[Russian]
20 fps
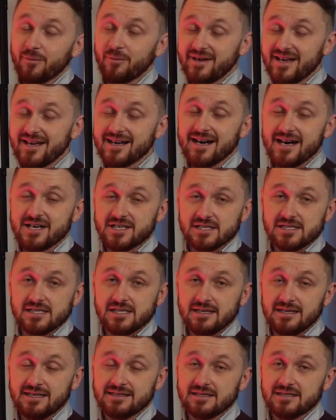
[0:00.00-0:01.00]
Мне
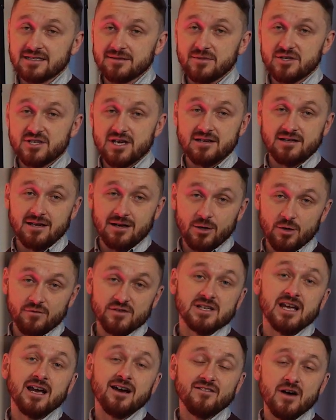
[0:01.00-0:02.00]
кажется, это замечательная
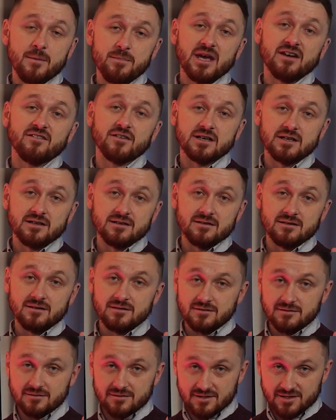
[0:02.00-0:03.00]
новость. Во-первых,
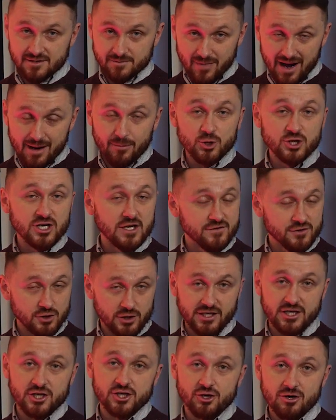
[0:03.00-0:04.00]
э, с бабушкой все
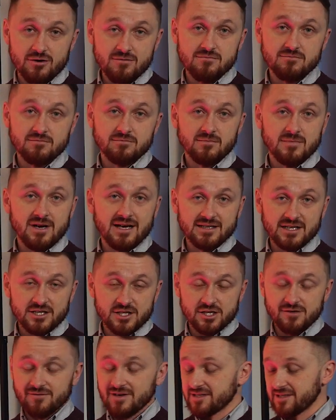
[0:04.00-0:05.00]
хорошо, она
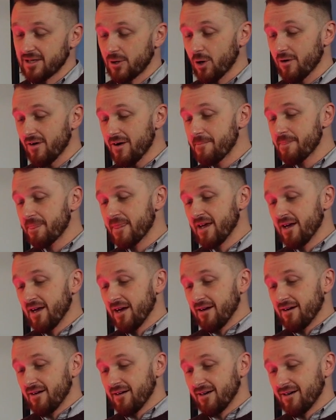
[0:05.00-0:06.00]
жива-здорова.
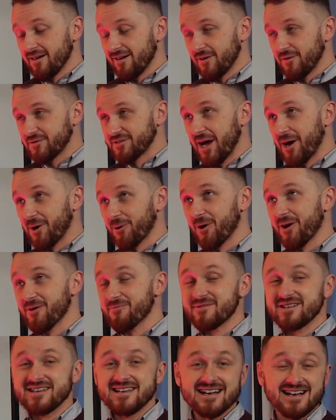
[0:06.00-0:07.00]
Э, второе,
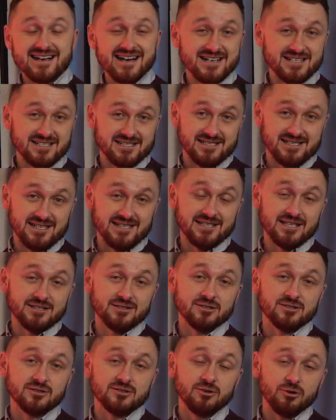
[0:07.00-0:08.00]
мне кажется, это
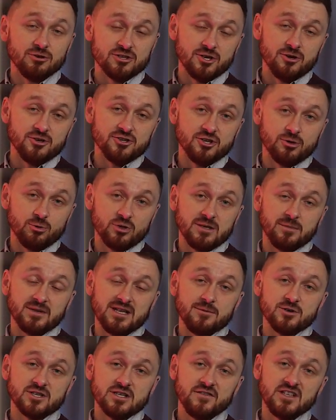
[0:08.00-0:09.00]
тоже очень круто,
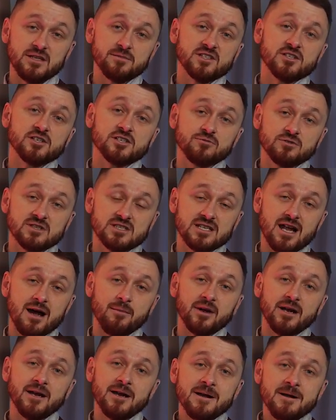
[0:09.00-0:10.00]
потому что в Витебске живут
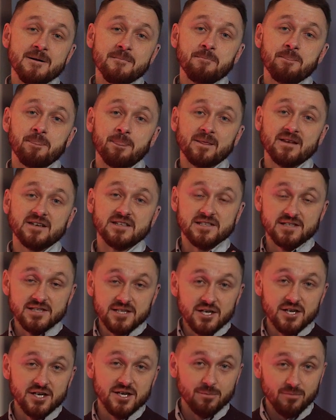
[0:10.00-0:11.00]
самые
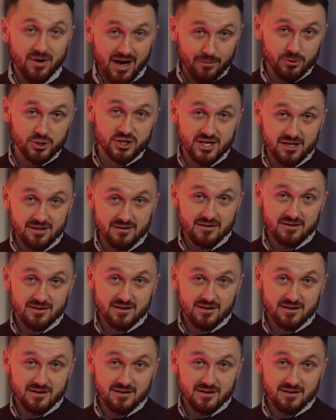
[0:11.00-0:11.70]
сильные бабушки.